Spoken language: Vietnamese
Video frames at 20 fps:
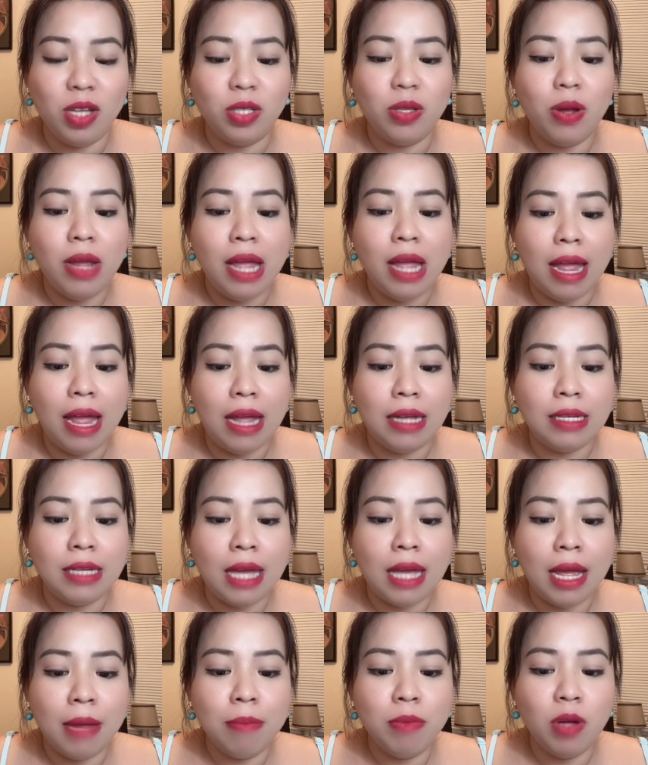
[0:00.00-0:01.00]
Tôi hèn
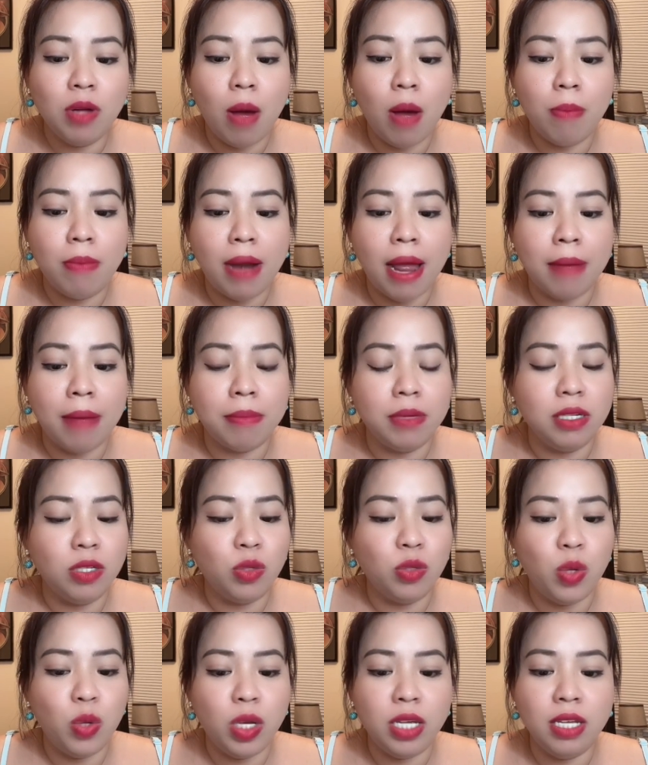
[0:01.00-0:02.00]
kém không làm được
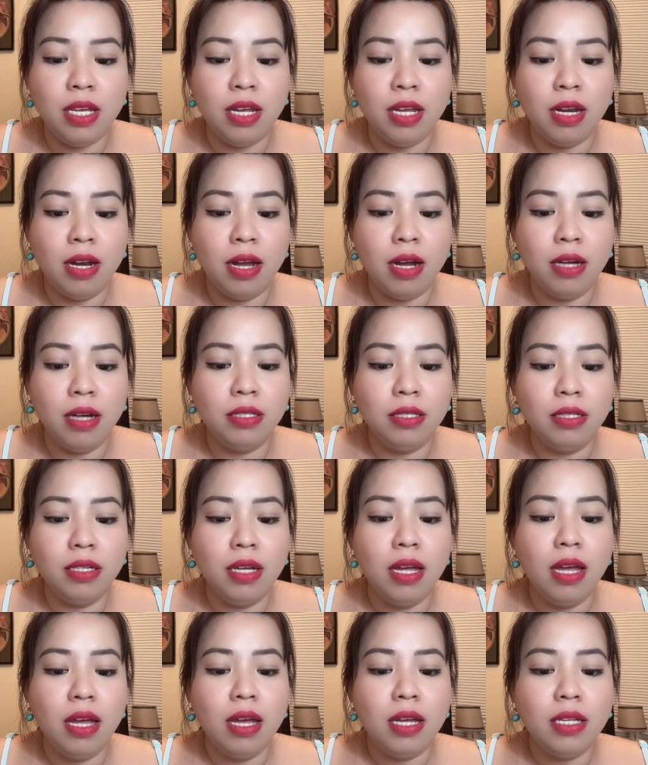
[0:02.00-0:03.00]
chuyện gì lớn,
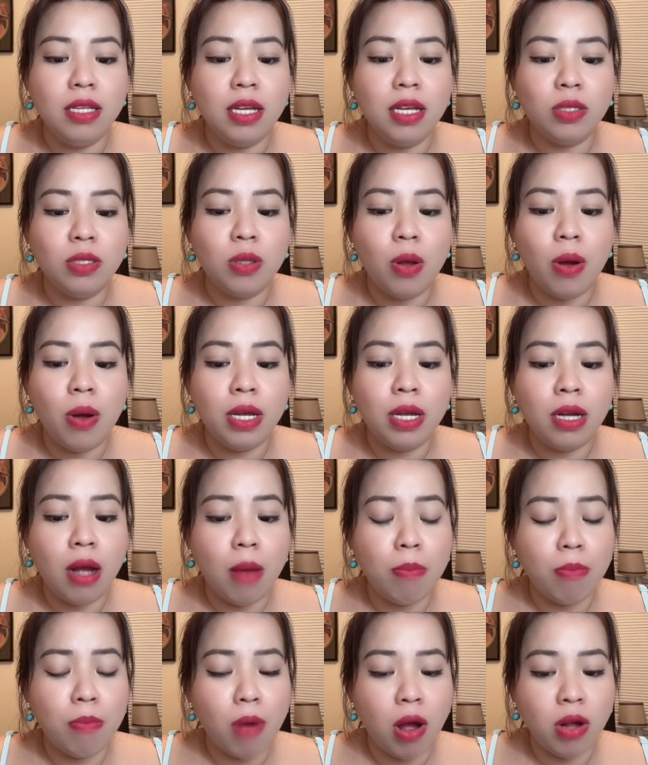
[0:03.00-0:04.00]
nhưng tôi
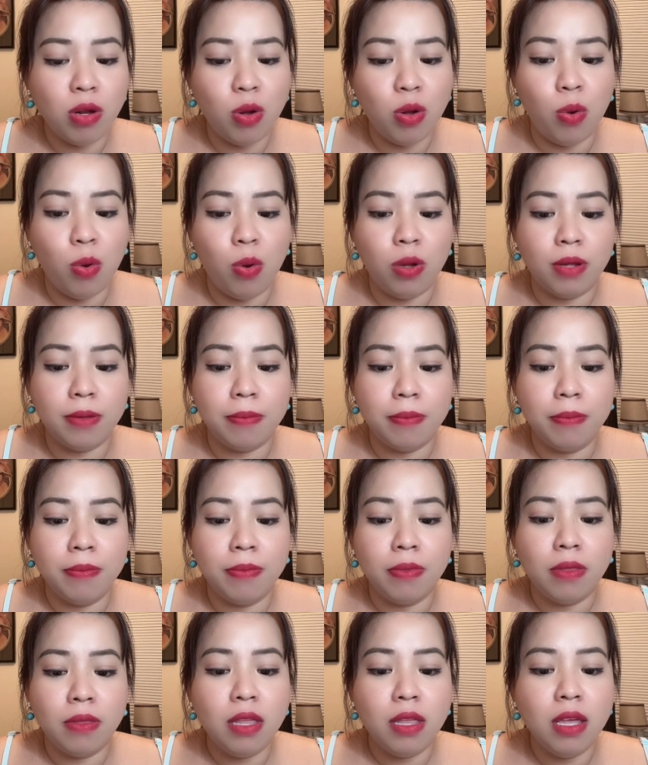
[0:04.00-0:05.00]
không bỏ cuộc
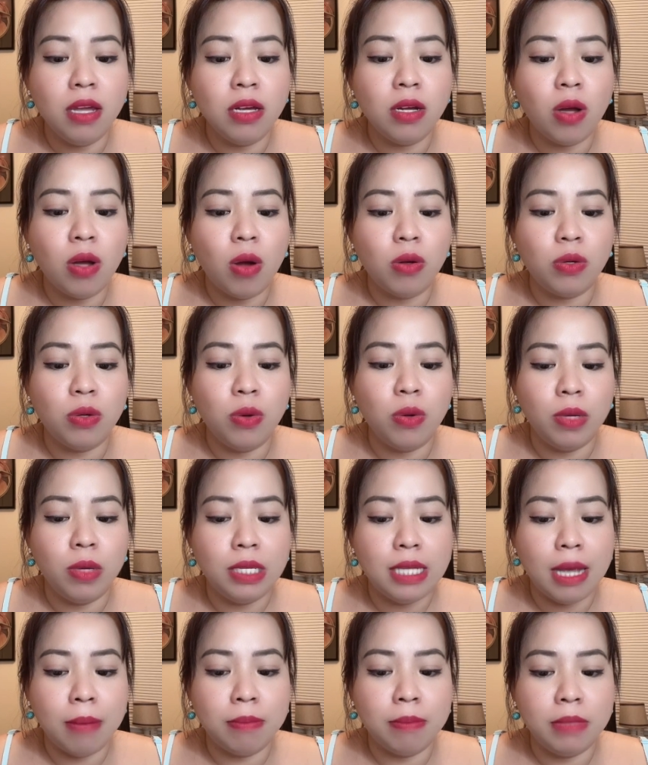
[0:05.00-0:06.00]
như con rùa
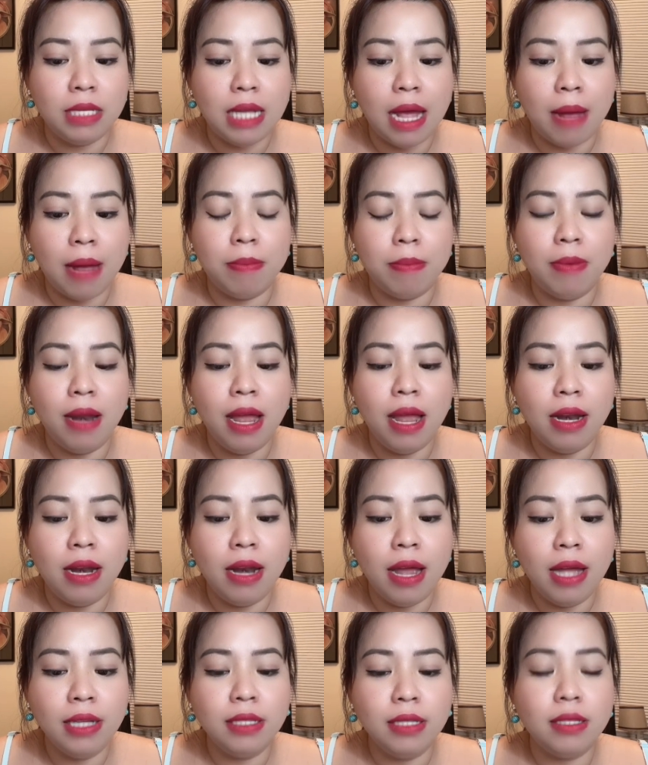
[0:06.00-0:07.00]
chậm chạp lê
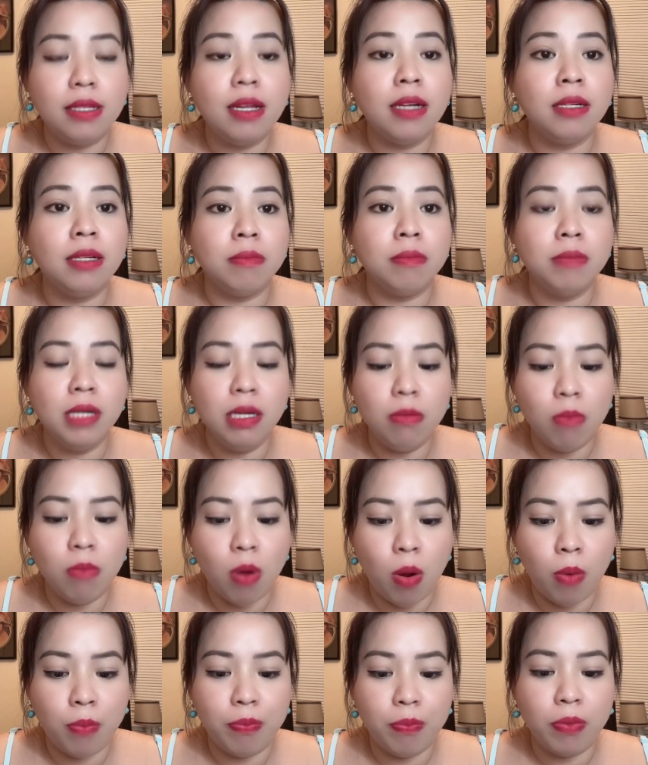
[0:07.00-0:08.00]
lết từng bước
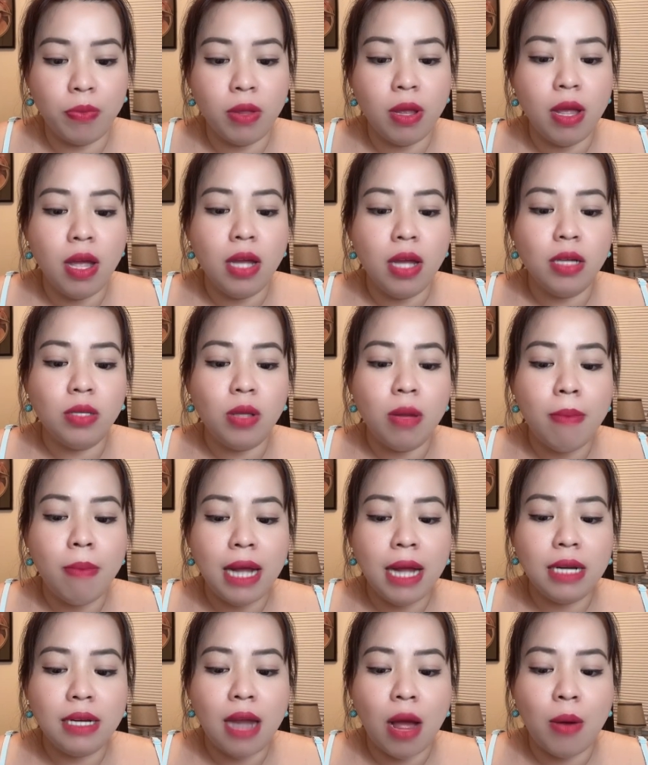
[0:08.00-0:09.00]
một tôi
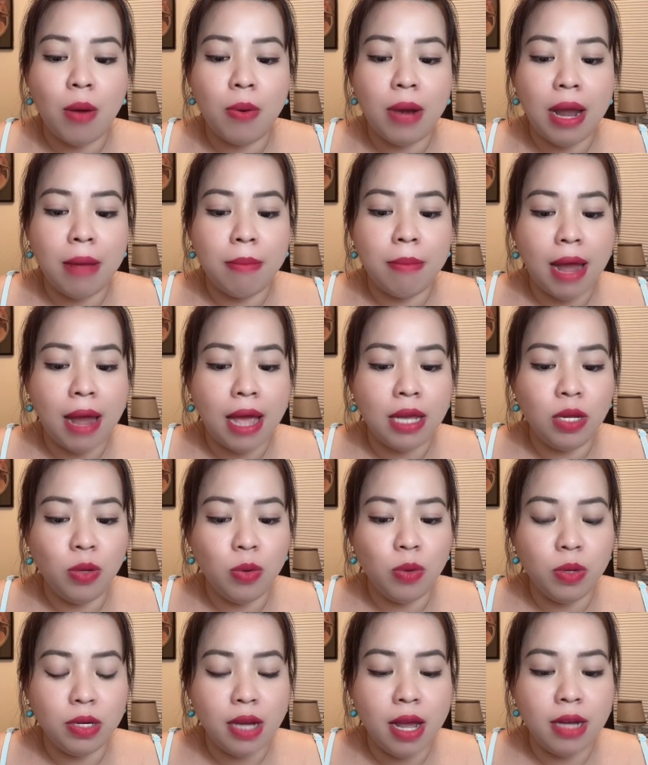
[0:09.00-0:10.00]
bắt đầu làm lại
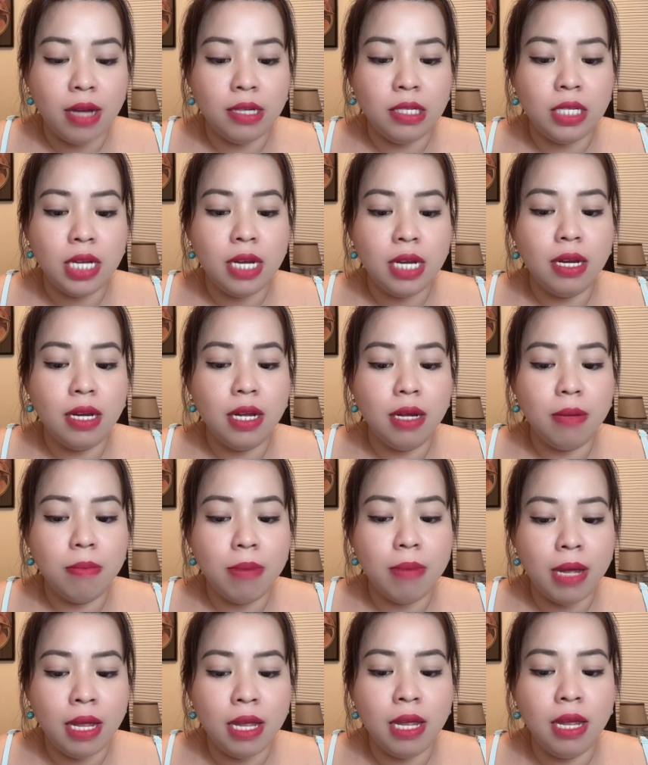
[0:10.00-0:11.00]
cuộc đời trên
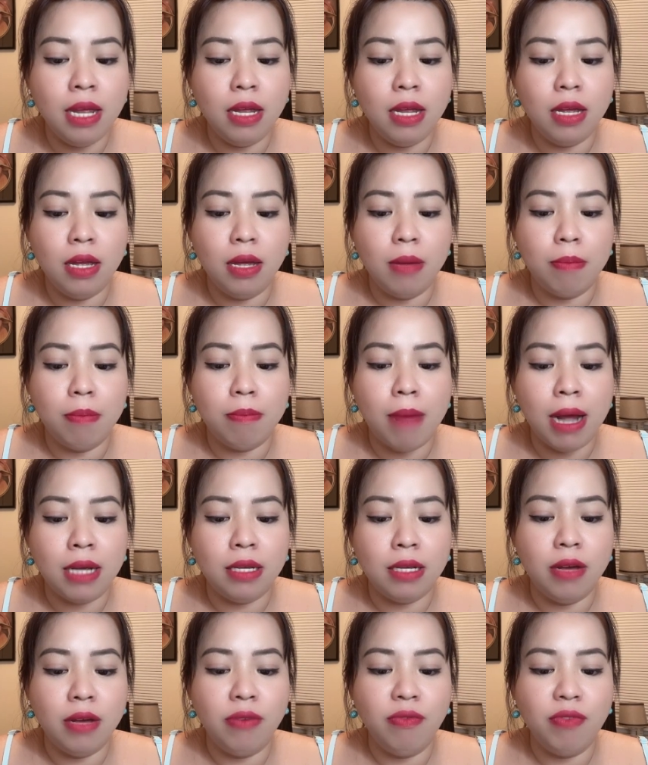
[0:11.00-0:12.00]
nước Mỹ
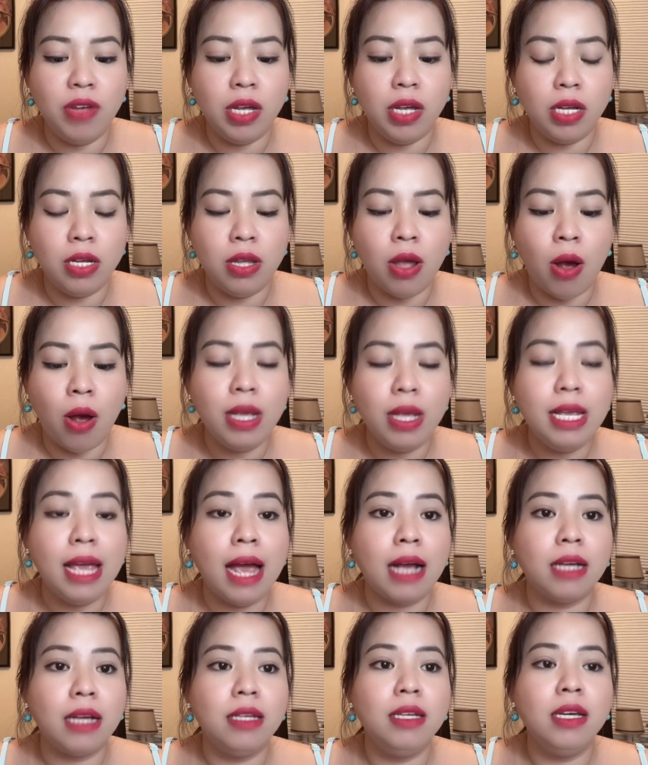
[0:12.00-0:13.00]
bằng những việc nhỏ
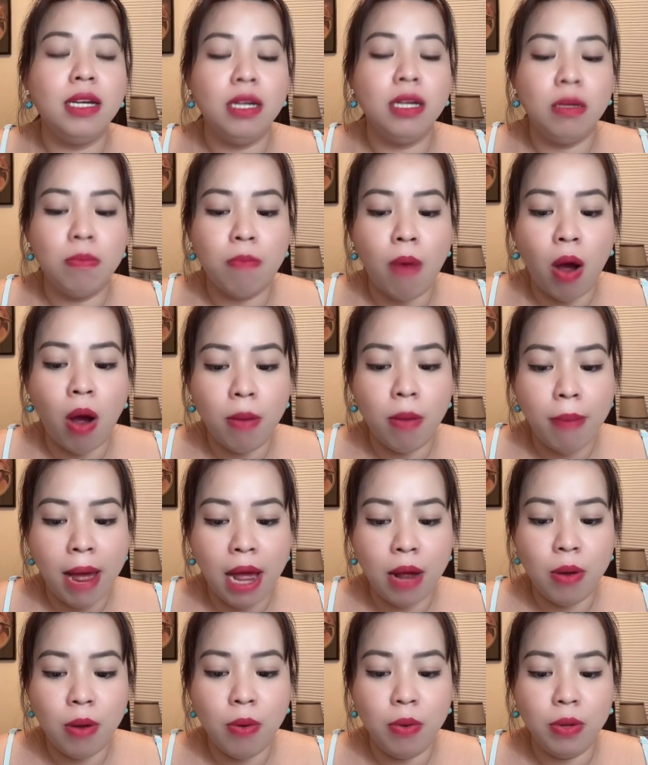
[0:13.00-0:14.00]
nhặt như bỏ
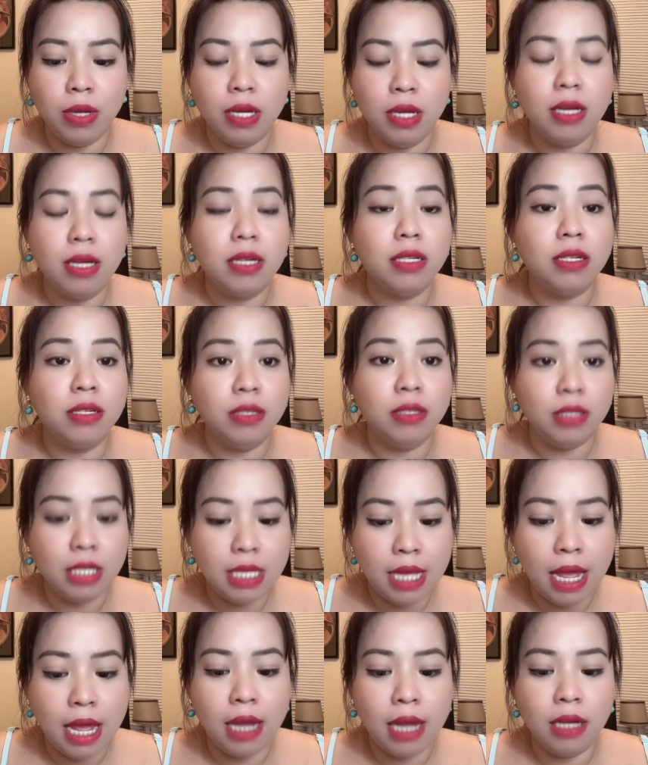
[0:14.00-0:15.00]
báo, rửa
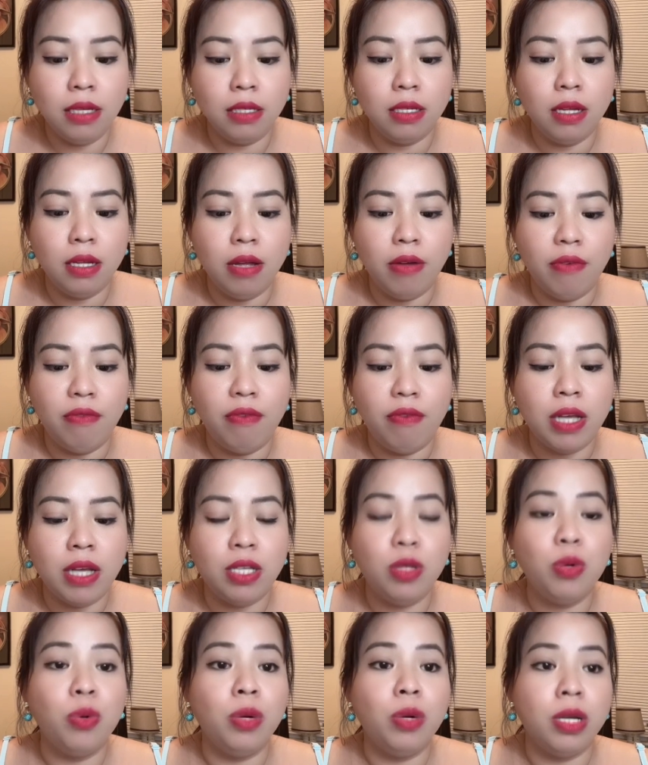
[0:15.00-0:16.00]
chén và
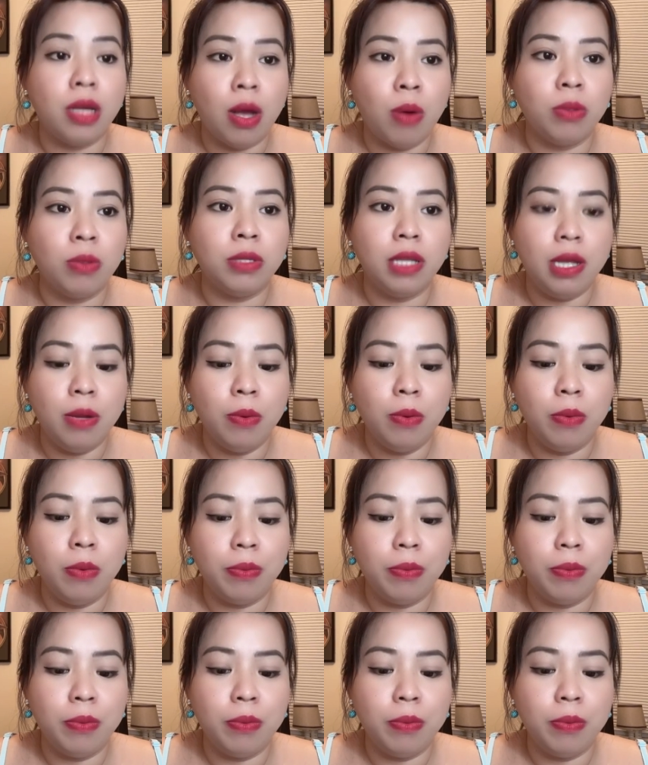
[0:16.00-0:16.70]
chùi cầu tiêu.